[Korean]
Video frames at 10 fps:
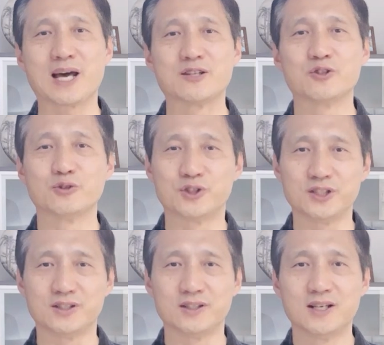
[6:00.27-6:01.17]
가르쳐
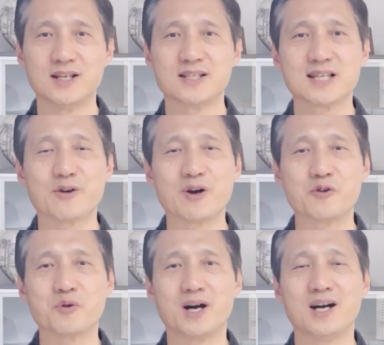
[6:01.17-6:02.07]
주신
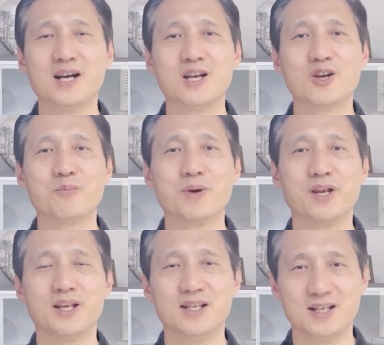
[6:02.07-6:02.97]
상황과
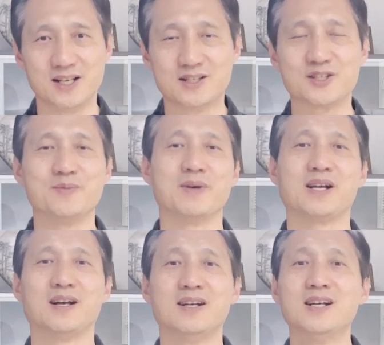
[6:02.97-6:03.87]
형편이 있으십니까?